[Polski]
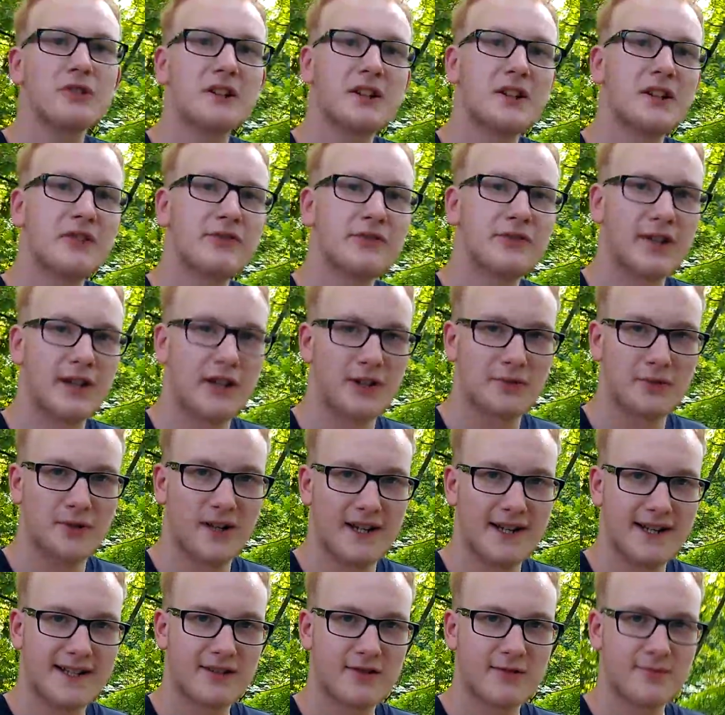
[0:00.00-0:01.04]
odkrywkę
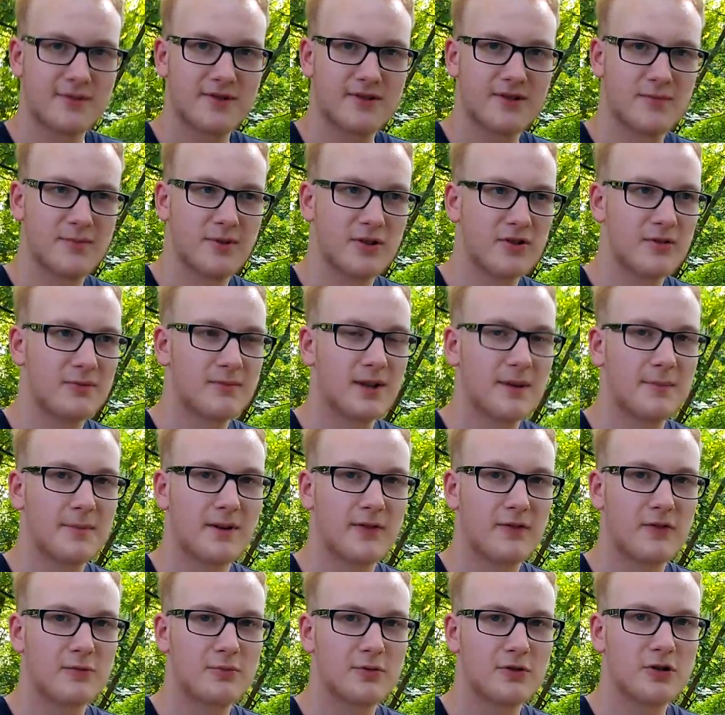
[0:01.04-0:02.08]
jurajską zrobioną
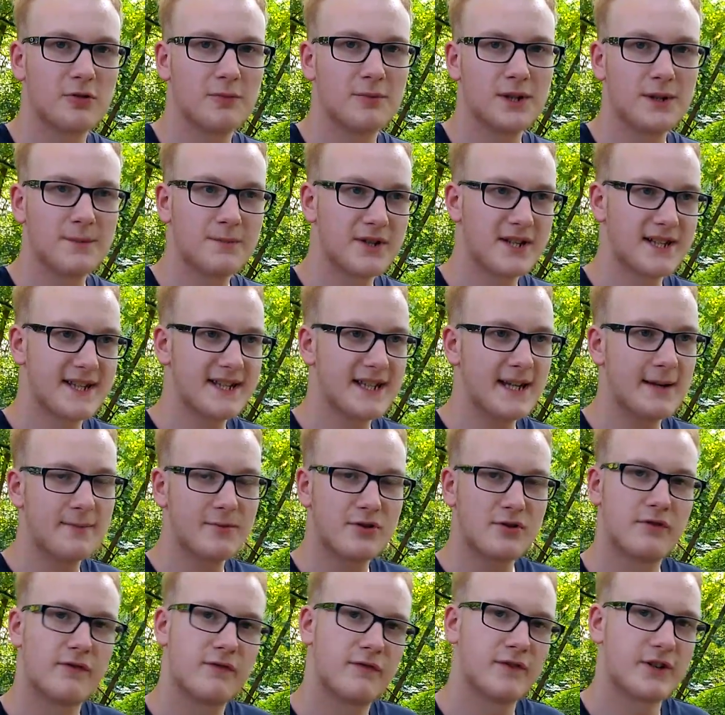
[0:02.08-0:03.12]
najprawdopodobniej przez
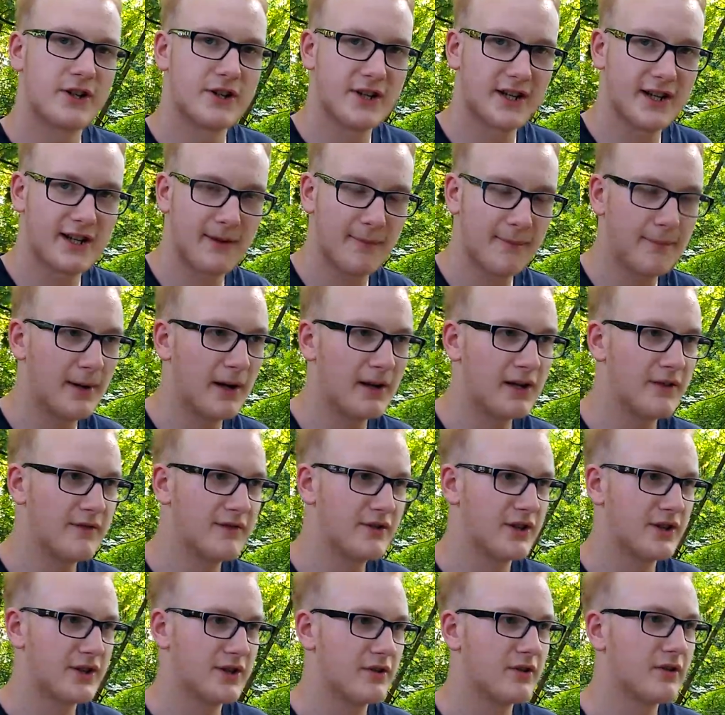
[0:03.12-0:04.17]
Niemców w czasie kampanii
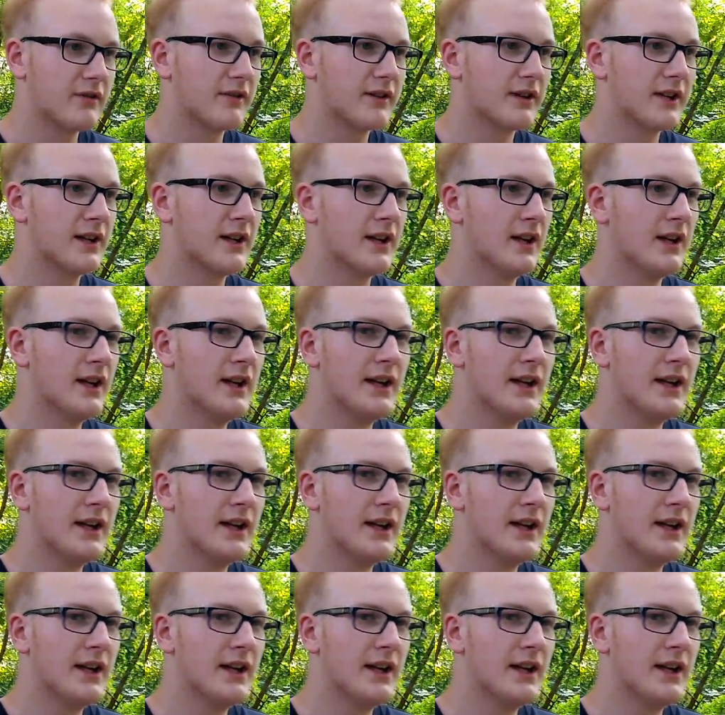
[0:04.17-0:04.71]
wrześniowej.